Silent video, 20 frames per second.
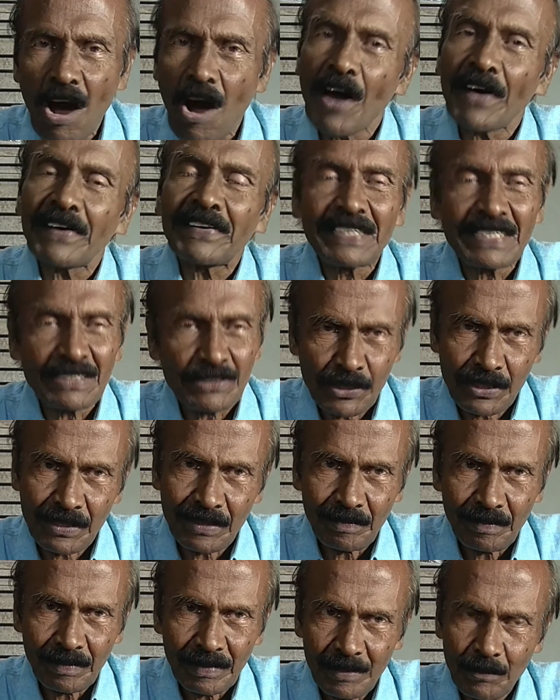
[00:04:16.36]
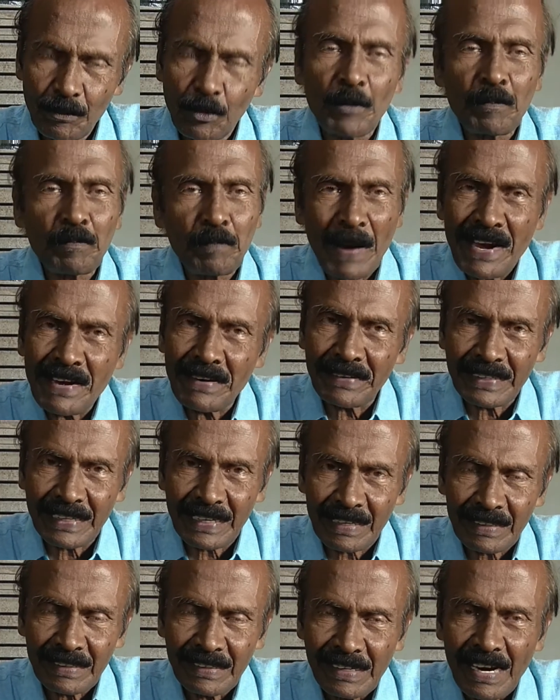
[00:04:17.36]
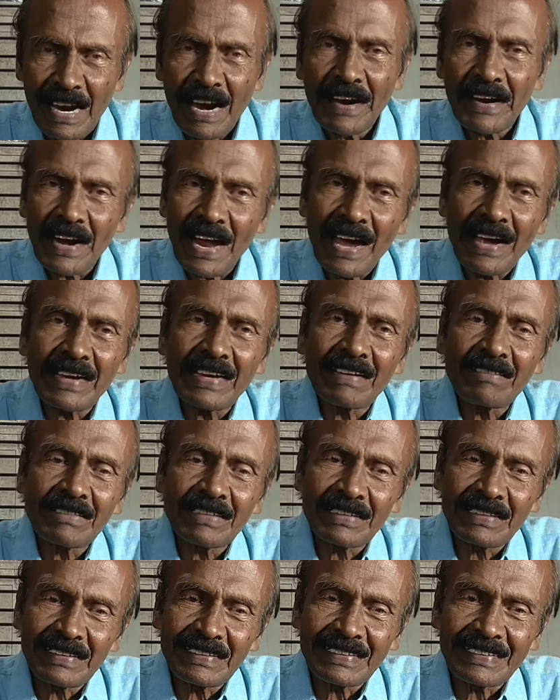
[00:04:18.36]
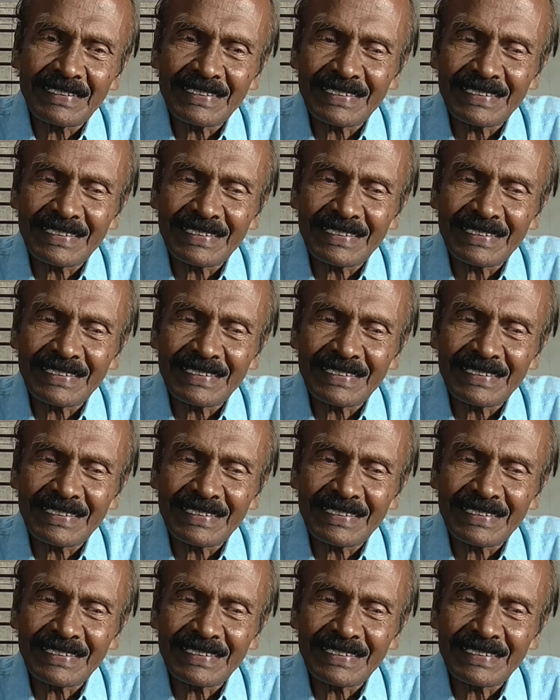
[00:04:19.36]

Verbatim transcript: ஆர்டிஸ்ட் ஒரு பெயிண்டர் நான் இங்கே வந்து